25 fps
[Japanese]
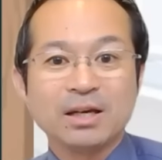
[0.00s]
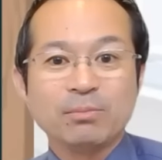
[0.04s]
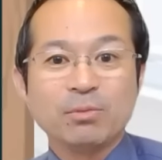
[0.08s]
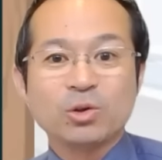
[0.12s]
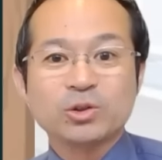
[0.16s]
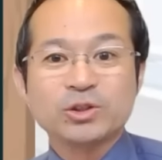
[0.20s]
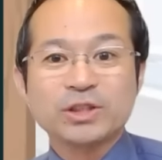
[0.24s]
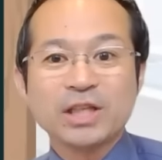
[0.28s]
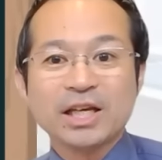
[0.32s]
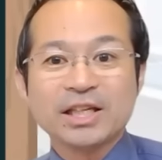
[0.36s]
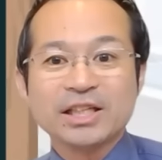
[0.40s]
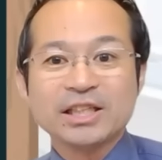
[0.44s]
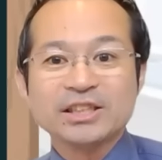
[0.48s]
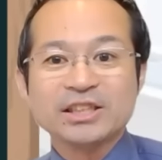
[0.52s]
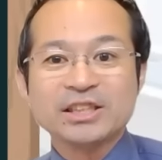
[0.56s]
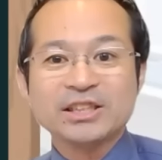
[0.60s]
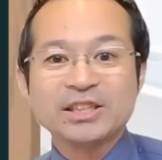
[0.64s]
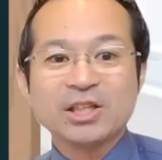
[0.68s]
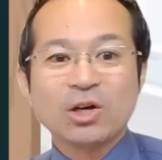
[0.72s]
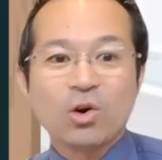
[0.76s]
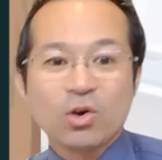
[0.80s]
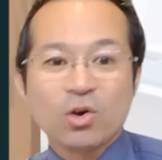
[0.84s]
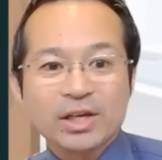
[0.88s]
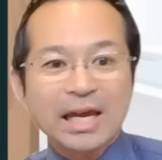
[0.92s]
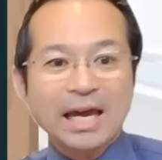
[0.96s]
木製
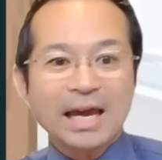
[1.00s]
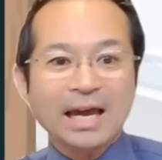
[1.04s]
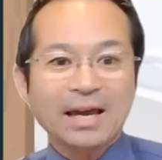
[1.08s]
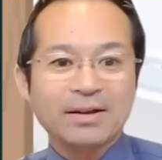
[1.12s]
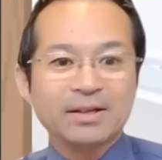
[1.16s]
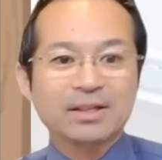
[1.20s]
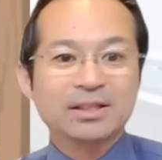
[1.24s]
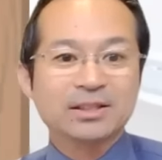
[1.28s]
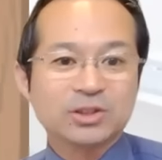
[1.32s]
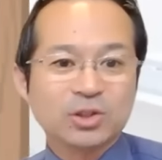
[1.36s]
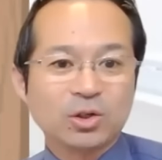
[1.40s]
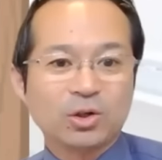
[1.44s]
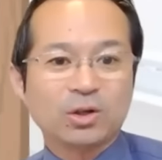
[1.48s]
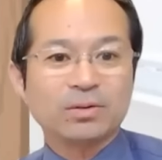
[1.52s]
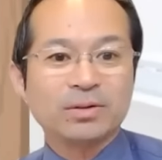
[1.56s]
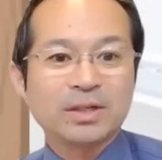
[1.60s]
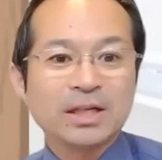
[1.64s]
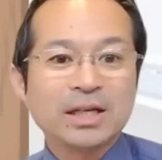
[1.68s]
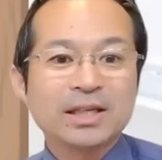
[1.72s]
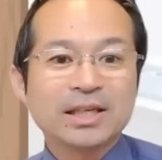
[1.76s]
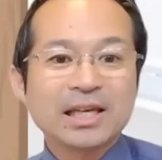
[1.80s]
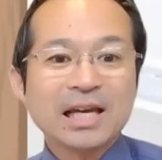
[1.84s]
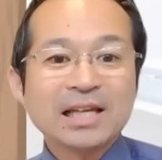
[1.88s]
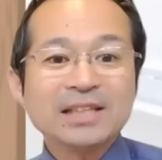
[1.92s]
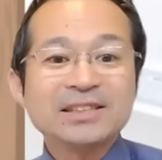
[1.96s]
キッチンで OK! そ
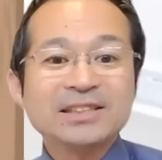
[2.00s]
う。